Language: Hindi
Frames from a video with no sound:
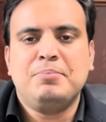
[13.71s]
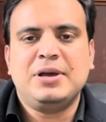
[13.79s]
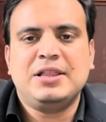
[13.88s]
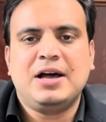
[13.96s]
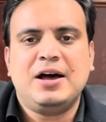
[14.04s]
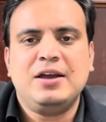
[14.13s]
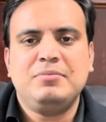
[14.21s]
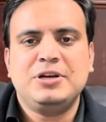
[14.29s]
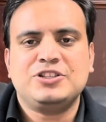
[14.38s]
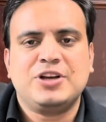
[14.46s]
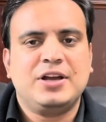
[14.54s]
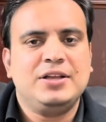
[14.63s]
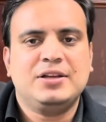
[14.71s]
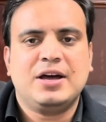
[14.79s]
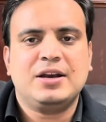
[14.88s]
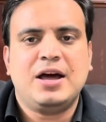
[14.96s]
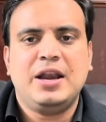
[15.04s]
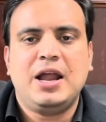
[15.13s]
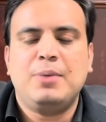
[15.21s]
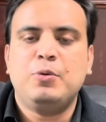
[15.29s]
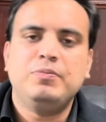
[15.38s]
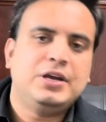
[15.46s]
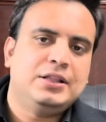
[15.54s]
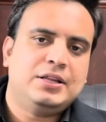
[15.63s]
मैदान में शहीद करना
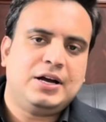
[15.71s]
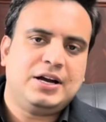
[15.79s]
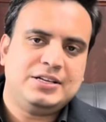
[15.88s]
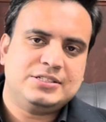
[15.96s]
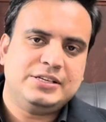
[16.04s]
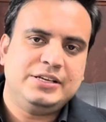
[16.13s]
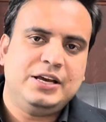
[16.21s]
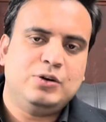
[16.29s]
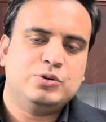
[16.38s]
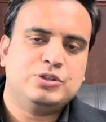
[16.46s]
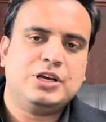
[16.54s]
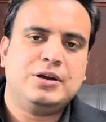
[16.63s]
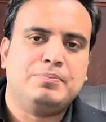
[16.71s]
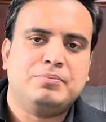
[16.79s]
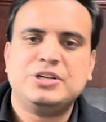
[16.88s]
नामुमकिन था इसलिए उसे